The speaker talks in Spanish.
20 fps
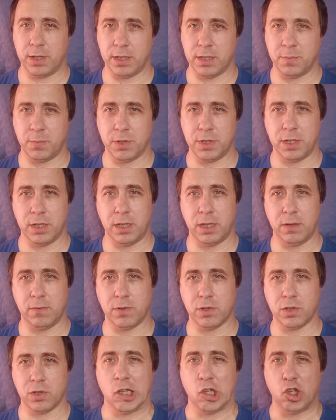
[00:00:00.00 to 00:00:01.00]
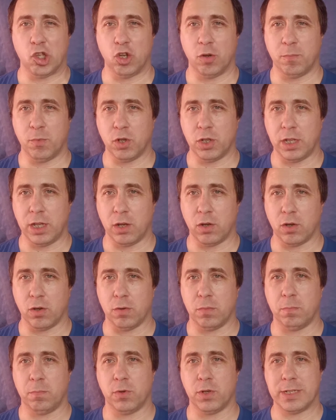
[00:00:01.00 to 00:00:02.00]
dispositivos domóticos,
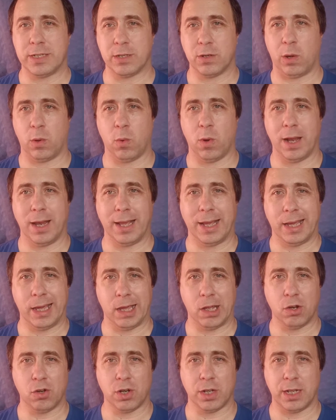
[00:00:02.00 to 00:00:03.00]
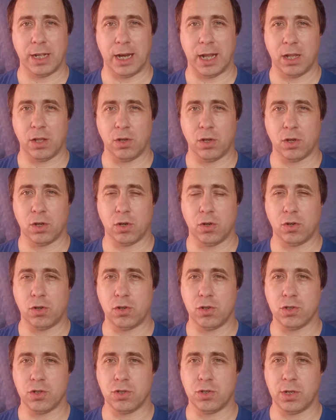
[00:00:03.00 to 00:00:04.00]
pues cualquier ordenador o
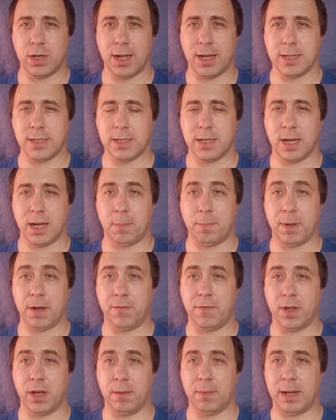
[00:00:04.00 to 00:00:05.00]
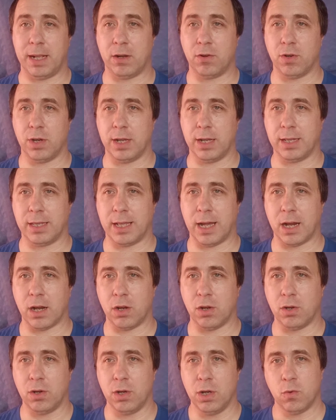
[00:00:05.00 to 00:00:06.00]
consola será preferible
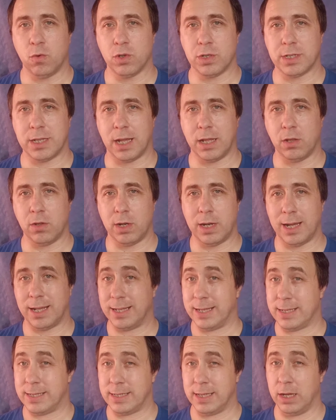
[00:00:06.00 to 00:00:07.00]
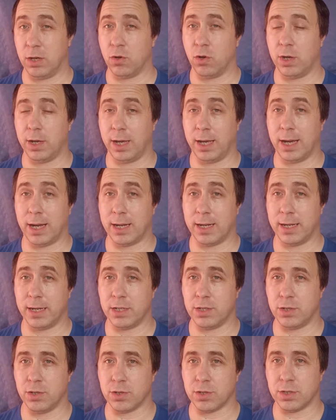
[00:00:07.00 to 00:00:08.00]
conectarlo usando la de 5
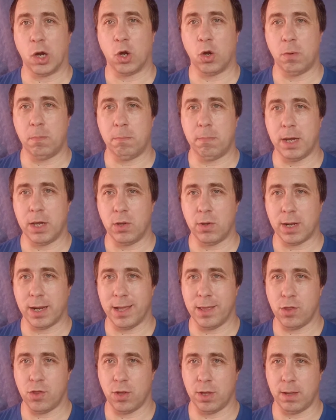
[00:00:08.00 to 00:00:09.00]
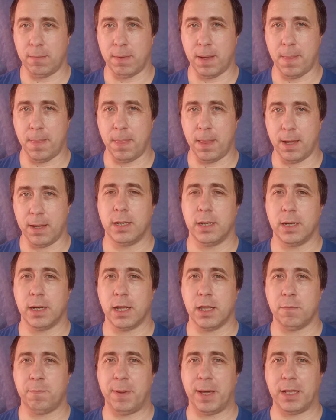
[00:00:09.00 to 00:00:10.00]
GHz con mayor ancho de banda.
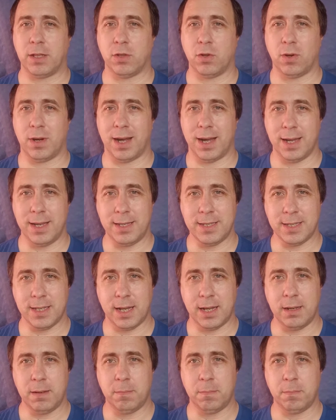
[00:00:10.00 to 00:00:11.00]
Respecto a esta,